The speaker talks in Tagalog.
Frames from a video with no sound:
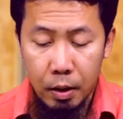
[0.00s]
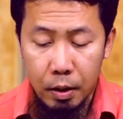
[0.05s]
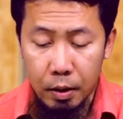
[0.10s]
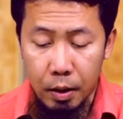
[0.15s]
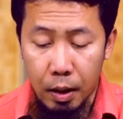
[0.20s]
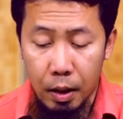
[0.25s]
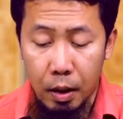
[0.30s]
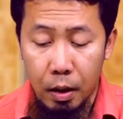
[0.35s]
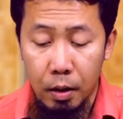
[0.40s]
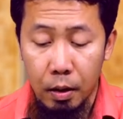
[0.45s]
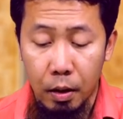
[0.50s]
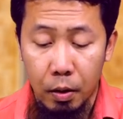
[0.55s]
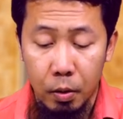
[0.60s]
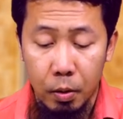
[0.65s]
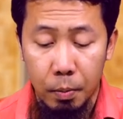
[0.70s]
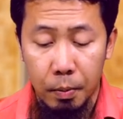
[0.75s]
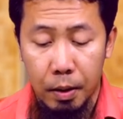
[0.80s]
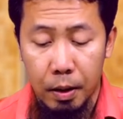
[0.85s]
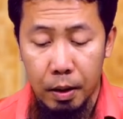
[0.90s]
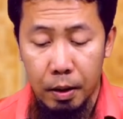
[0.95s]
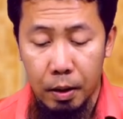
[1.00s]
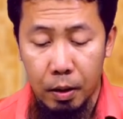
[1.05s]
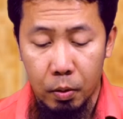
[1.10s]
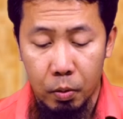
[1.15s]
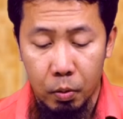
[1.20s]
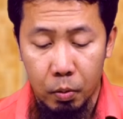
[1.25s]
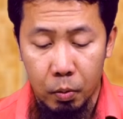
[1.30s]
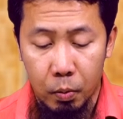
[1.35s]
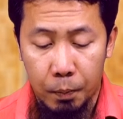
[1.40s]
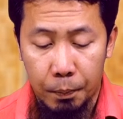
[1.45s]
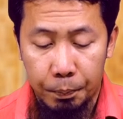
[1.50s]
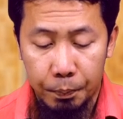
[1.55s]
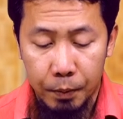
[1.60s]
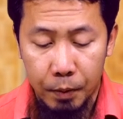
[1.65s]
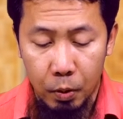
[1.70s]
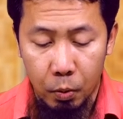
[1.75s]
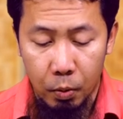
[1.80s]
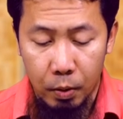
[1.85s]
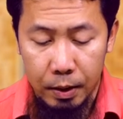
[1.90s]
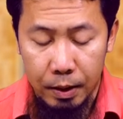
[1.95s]
ng Allah subhanahu
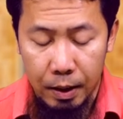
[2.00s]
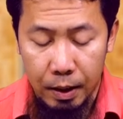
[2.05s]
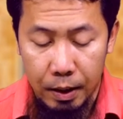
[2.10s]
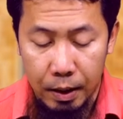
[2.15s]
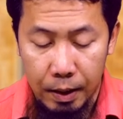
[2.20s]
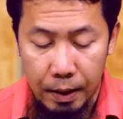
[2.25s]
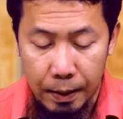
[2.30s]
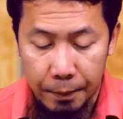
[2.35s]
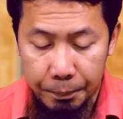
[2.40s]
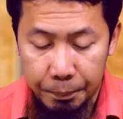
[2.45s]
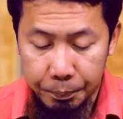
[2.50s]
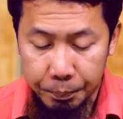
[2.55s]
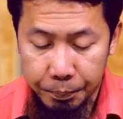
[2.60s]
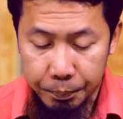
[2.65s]
wa ta'ala.